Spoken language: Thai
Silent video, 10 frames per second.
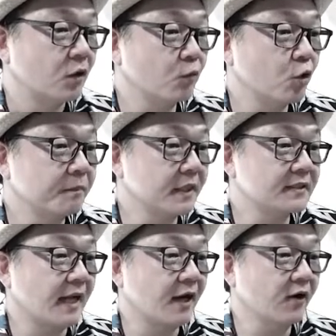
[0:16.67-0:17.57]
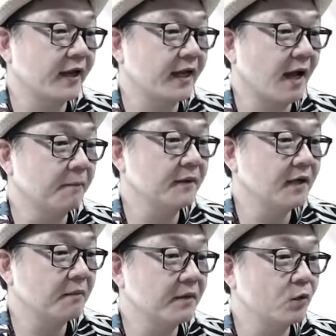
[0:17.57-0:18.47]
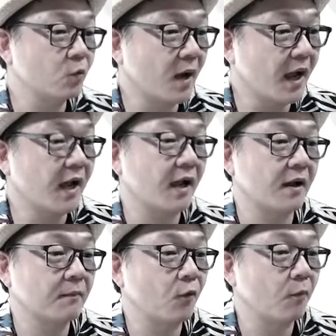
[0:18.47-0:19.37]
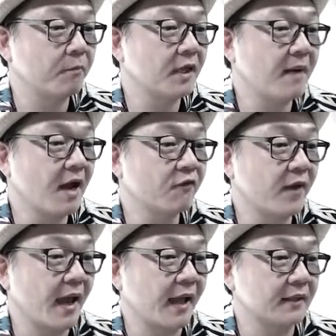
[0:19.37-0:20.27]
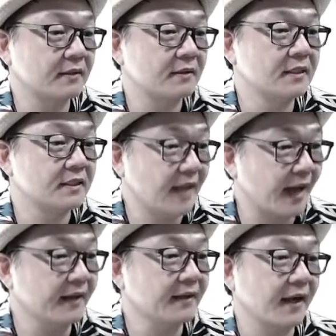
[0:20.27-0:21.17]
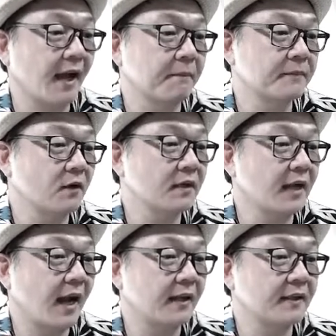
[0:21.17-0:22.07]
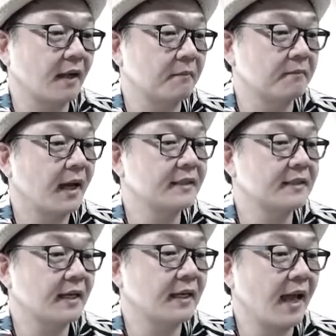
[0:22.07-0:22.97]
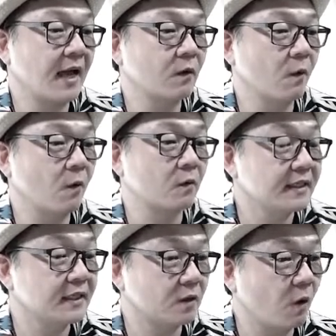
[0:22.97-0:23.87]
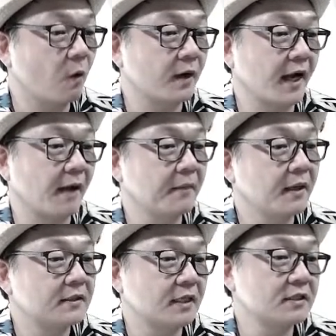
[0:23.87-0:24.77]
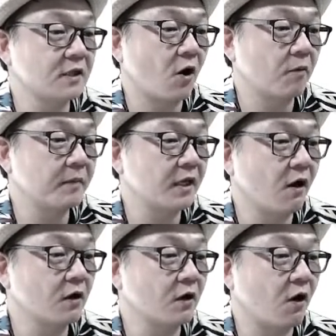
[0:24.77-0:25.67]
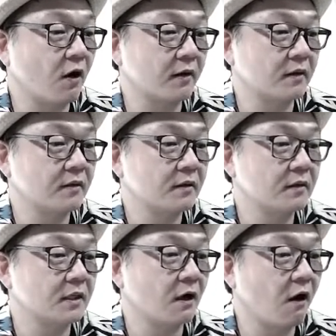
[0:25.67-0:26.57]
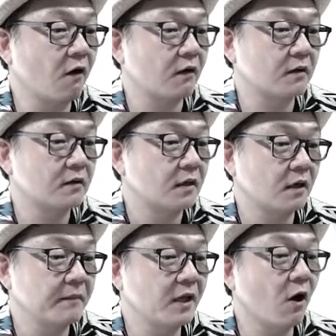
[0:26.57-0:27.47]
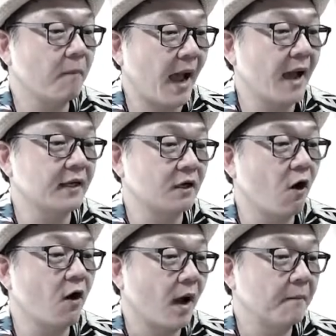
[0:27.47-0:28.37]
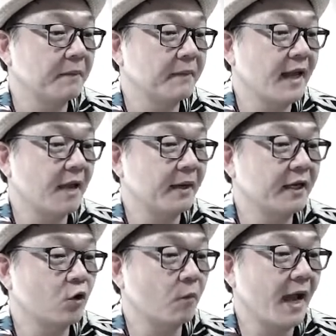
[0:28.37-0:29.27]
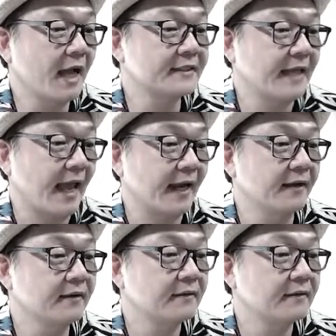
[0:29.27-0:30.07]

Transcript: ต้องควรปรึกษาหน่อยครับ เรื่องมีอยู่ว่าผมมีบ้านแฝดหนึ่งชั้นนะครับ ต้องการทำให้ชั้นล่างโล่งชั้นหนึ่งโล่งนะครับ ชั้นสองมีห้องนอนหนึ่งห้องแล้วก็มีห้องพระหนึ่งห้อง ความเป็นไปได้ไหมหนึ่งก็ห้าแสน